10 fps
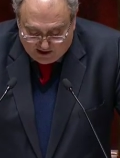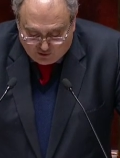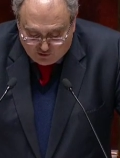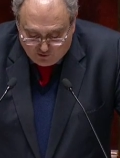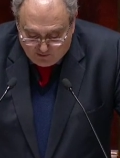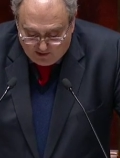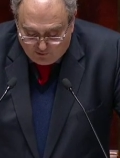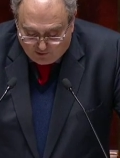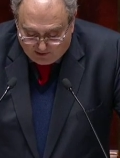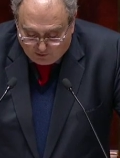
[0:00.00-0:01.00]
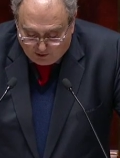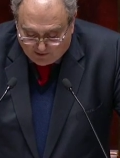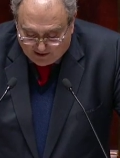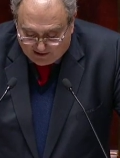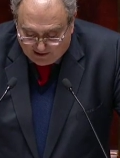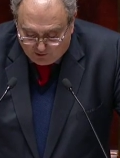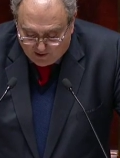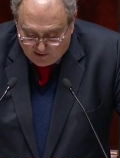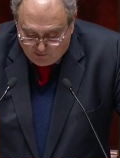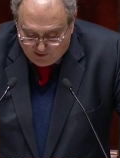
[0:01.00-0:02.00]
économie pour les propriétaires de
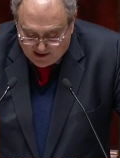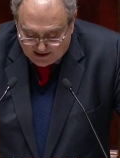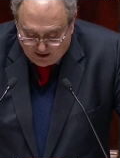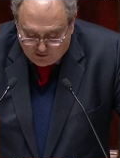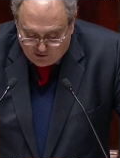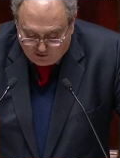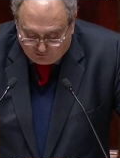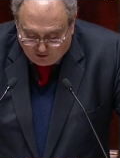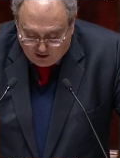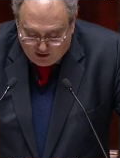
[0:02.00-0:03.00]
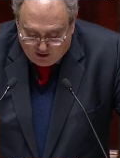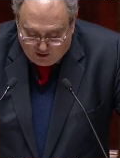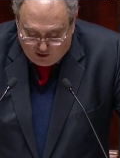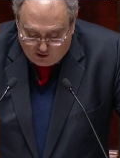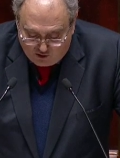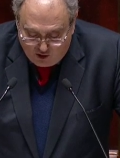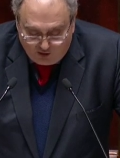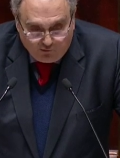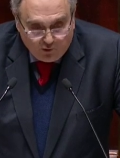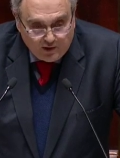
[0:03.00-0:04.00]
biens immobiliers si en Corse.
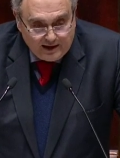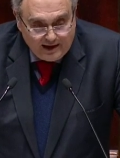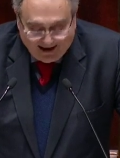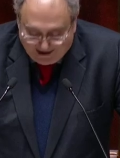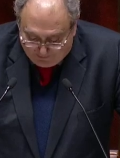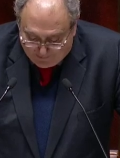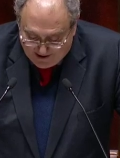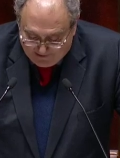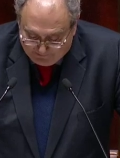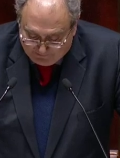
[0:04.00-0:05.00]
Encore faudrait-il rappeler